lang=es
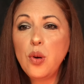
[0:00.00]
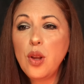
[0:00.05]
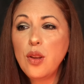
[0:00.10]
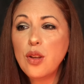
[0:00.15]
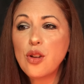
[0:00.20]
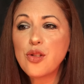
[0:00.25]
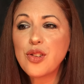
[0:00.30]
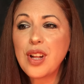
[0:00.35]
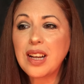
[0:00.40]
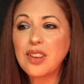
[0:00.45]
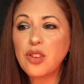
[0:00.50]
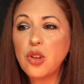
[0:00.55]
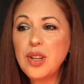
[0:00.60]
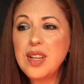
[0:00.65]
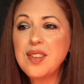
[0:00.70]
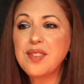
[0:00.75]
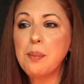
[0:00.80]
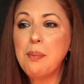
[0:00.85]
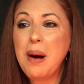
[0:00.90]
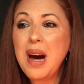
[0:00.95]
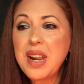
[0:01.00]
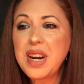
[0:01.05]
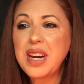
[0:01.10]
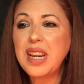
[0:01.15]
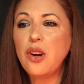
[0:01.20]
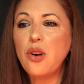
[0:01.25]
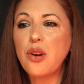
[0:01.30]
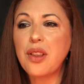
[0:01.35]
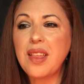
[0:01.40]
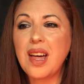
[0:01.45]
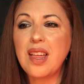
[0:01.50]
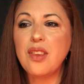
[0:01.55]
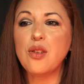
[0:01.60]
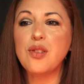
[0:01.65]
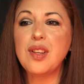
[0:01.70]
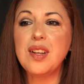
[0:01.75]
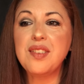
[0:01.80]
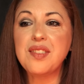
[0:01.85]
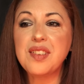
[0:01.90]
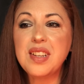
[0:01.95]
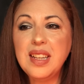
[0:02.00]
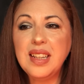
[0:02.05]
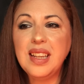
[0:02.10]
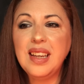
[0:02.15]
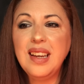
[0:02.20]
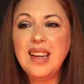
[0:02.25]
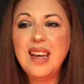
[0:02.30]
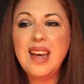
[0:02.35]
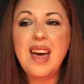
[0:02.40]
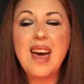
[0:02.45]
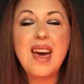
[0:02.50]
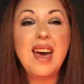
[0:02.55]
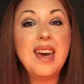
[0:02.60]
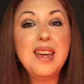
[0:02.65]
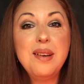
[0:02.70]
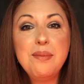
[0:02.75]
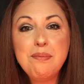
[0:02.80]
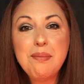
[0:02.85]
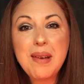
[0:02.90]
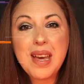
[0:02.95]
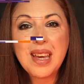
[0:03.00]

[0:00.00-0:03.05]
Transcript: uno de los actores más recordados del cine en